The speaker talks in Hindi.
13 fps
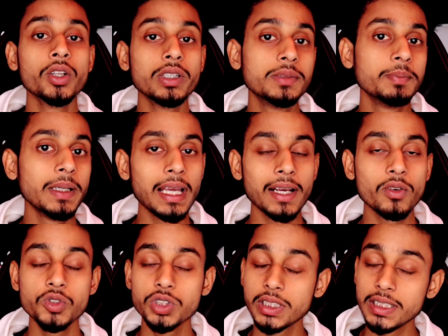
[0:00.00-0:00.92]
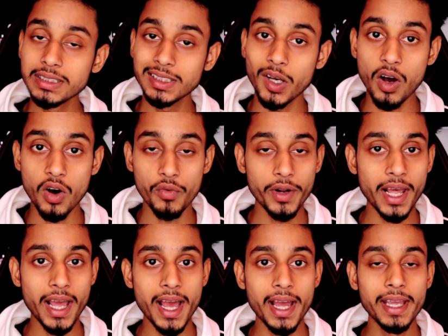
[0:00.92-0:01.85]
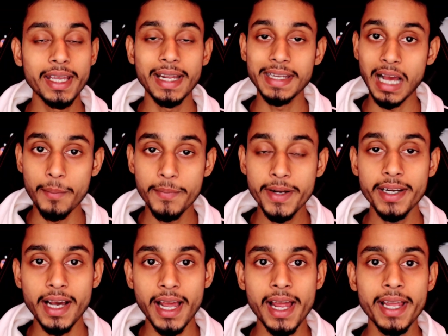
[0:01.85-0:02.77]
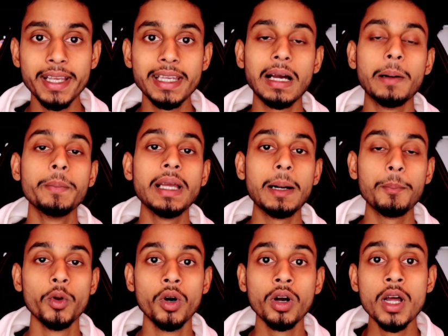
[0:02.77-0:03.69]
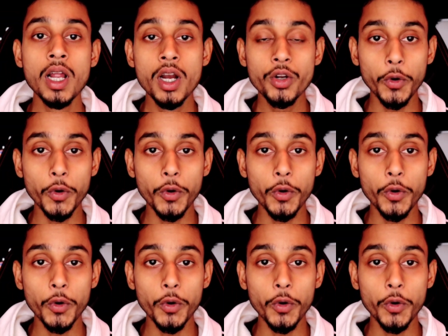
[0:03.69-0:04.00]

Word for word: तो इसमें कुछ दिन से ऑफर आया है यानी अपडेट आया है कि अभी आप लोग